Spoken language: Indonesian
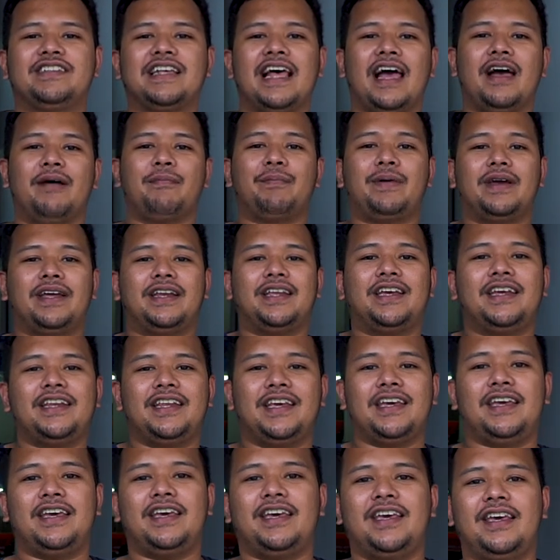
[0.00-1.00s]
sampai ini
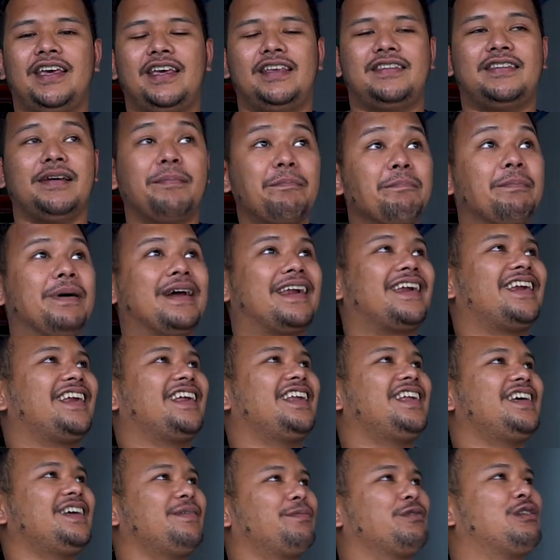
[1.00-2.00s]
di Jember,
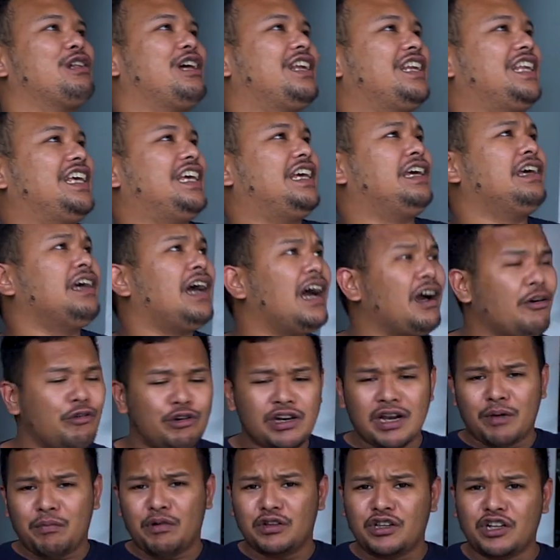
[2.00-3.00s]
ini kebetulan di
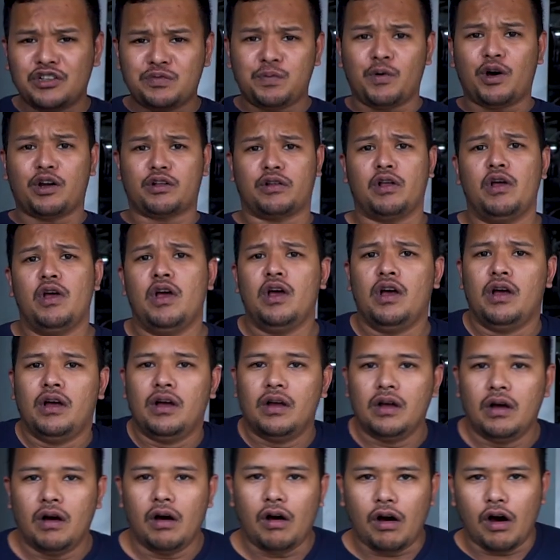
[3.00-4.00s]
Hakuna Motorsport.
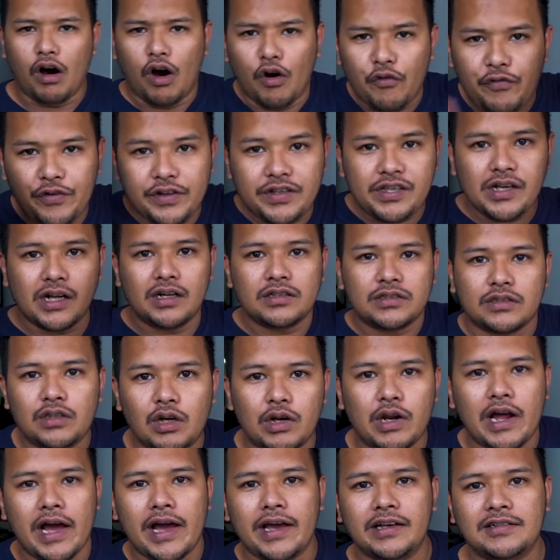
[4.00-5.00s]
Official
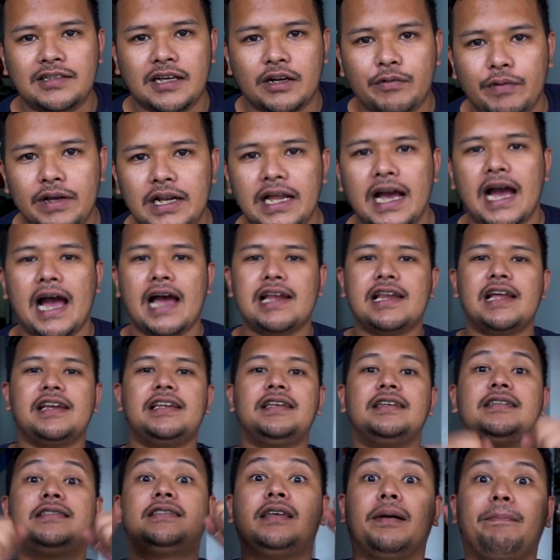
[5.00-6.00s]
store HSR Wheel yang ada
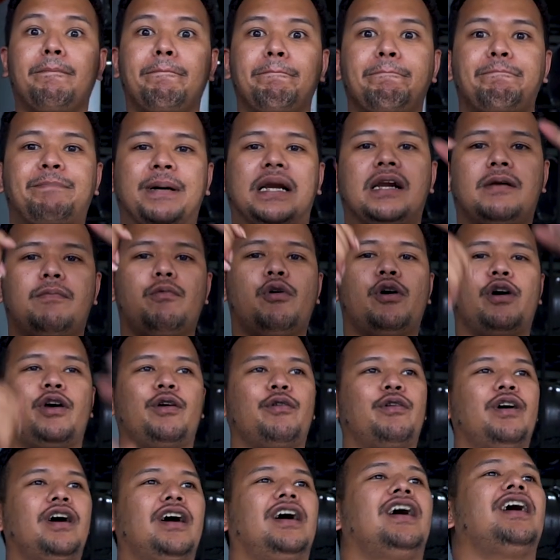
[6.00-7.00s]
di Jember,
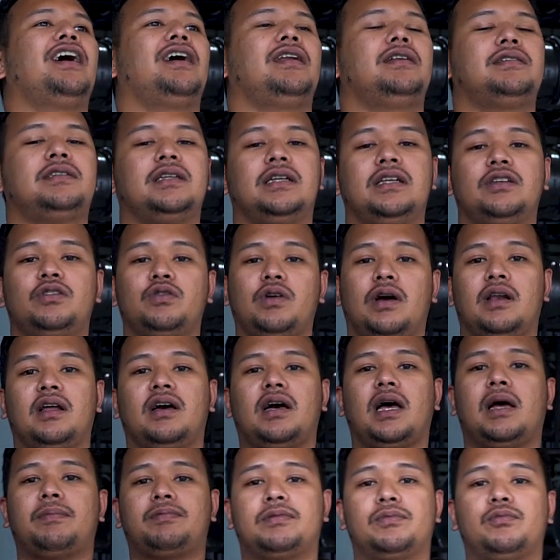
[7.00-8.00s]
boy. Wah, di sini juga
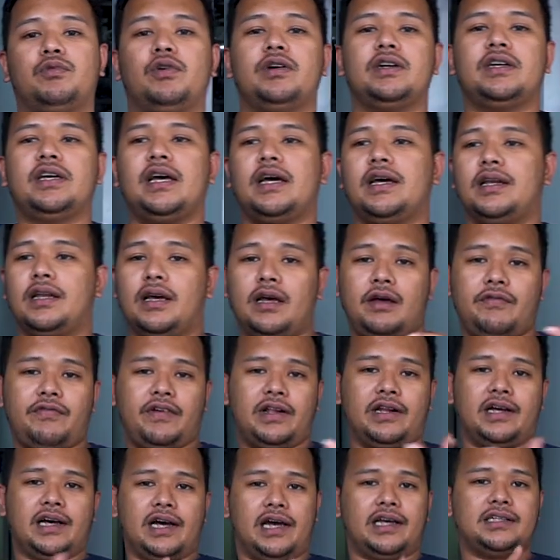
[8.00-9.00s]
lengkap semua ya Ada
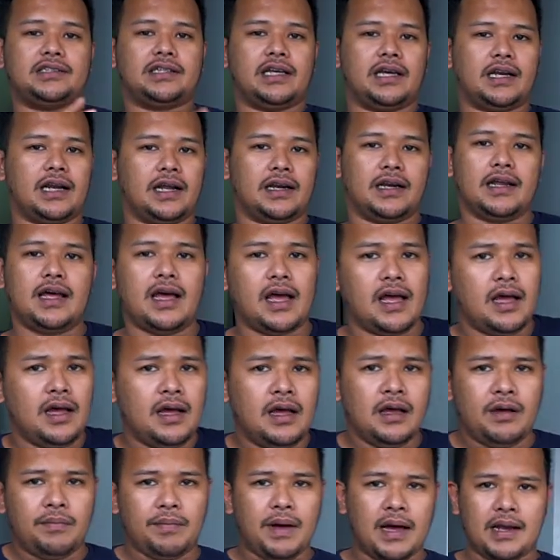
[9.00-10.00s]
velg HSR, ada
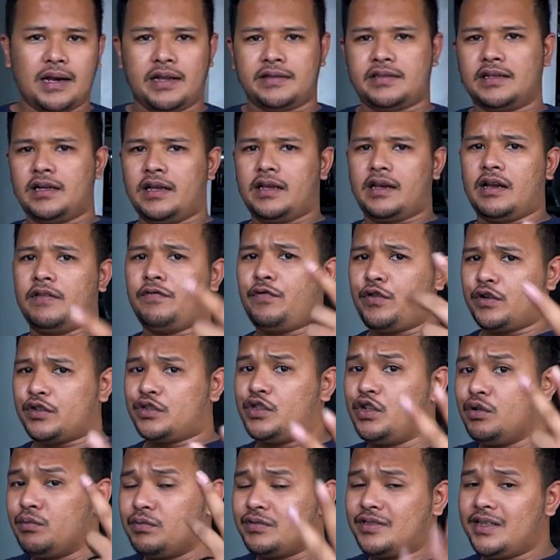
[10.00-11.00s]
bahan acelera
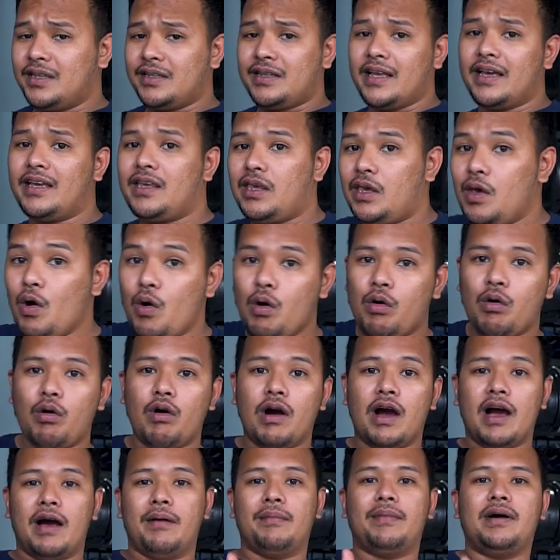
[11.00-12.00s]
Forsium Zitek
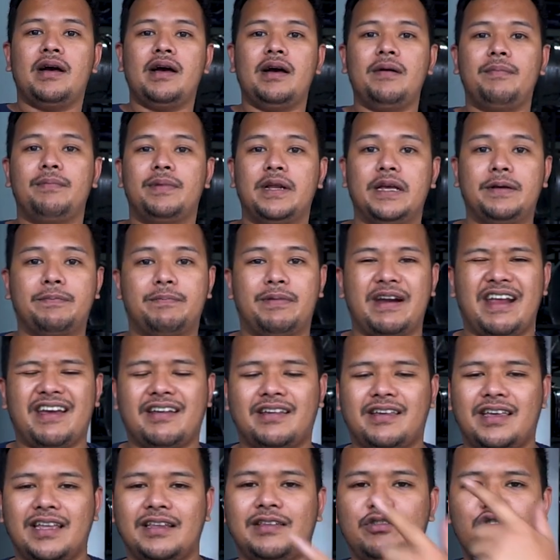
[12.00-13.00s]
Yokohama, brake
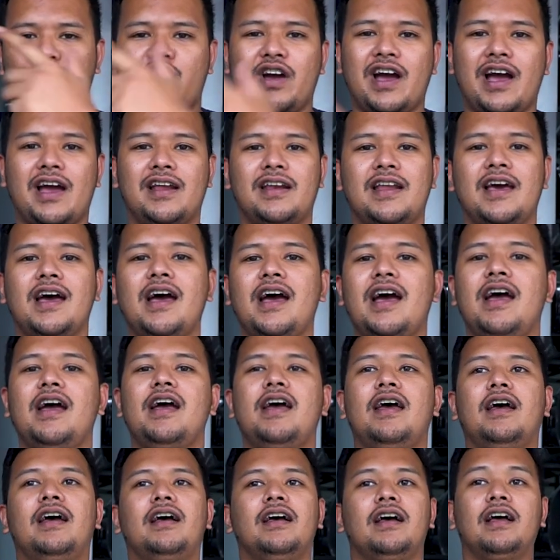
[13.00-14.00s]
brake kit juga ada,
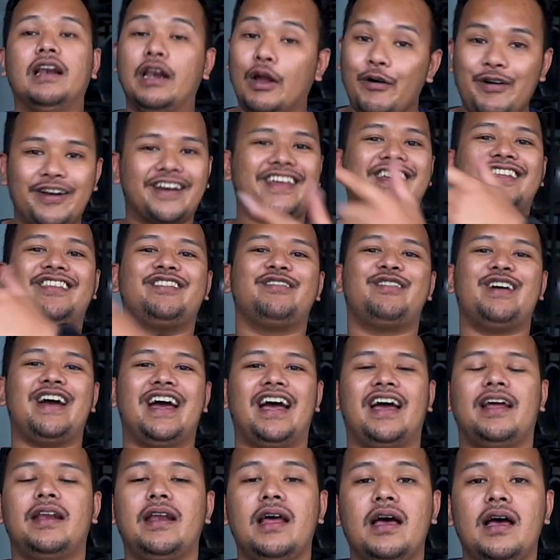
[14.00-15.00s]
lower kit juga
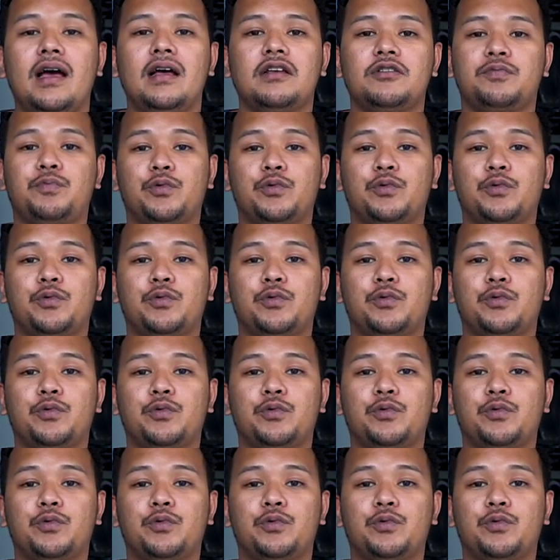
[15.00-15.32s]
ada,